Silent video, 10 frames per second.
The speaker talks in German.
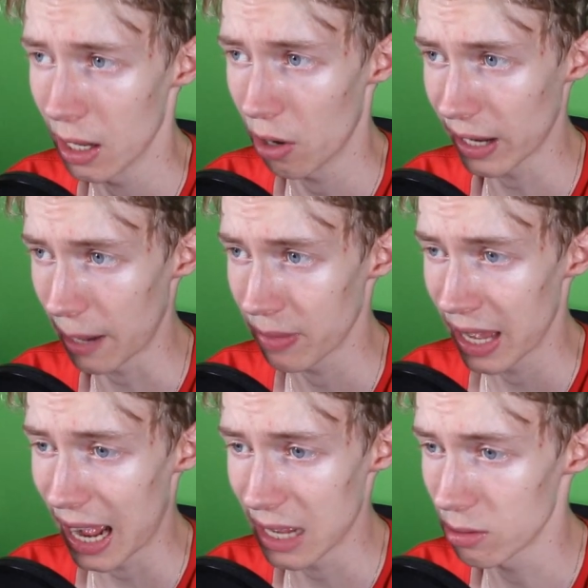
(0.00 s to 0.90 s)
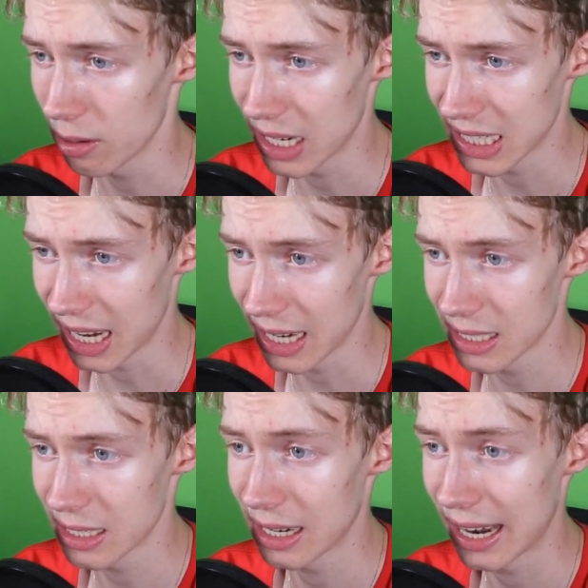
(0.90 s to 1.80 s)
Okay, also das
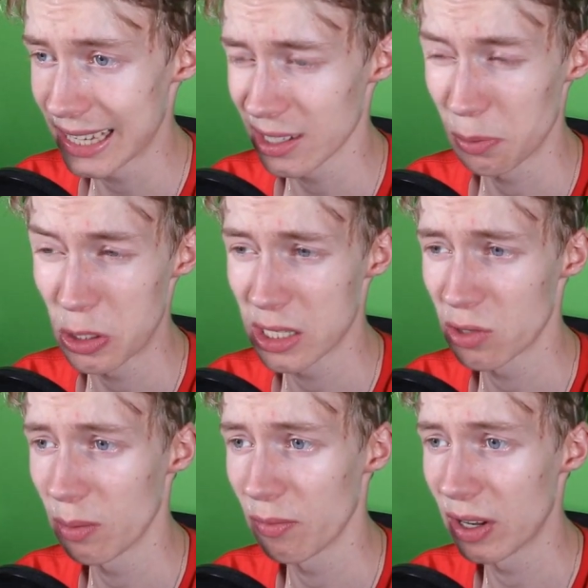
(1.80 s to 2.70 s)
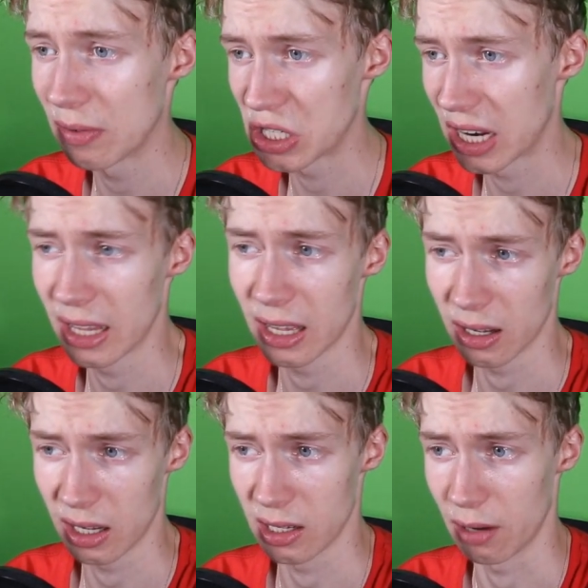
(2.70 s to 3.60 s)
heißt, der nächste Community-Stream wird wahrscheinlich
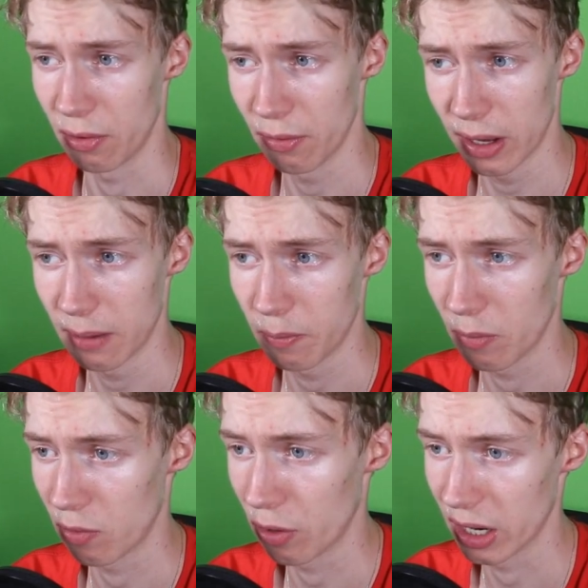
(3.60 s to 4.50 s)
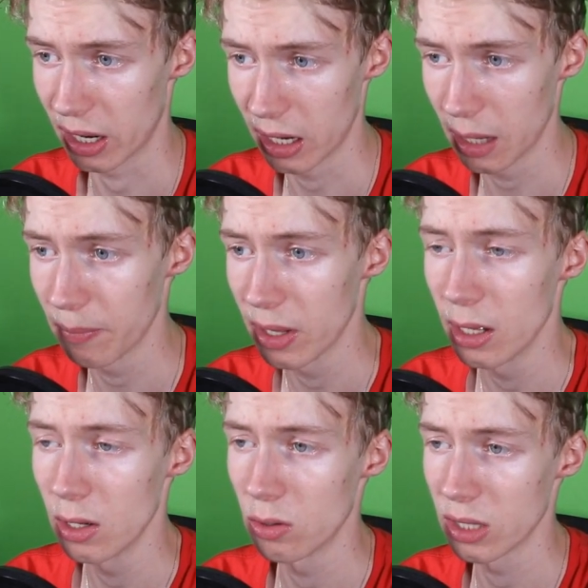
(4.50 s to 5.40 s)
GTA 5 werden, vor den anderen eben.
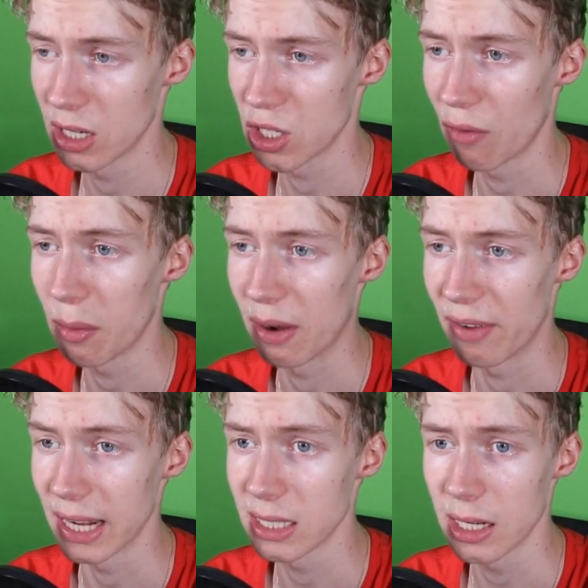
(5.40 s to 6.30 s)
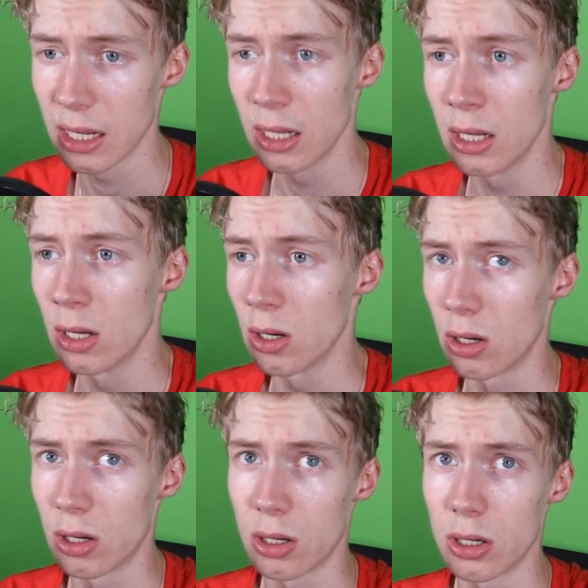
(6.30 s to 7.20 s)
Und dann schauen wir mal weiter.
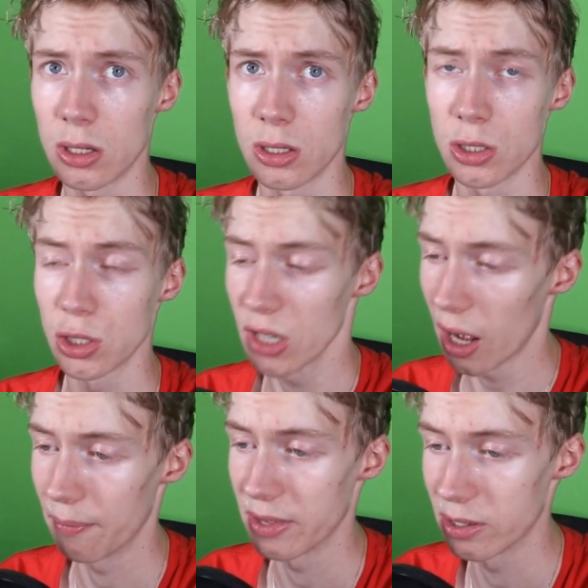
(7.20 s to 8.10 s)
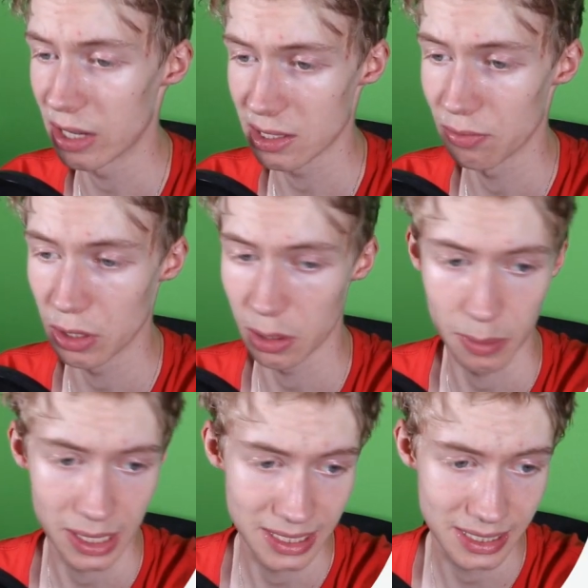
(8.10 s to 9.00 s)
Und ja, das wollte ich
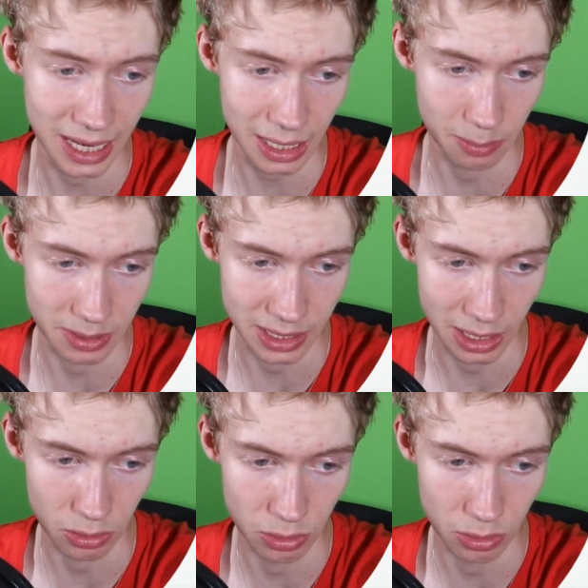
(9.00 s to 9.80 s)
mal sagen bisher.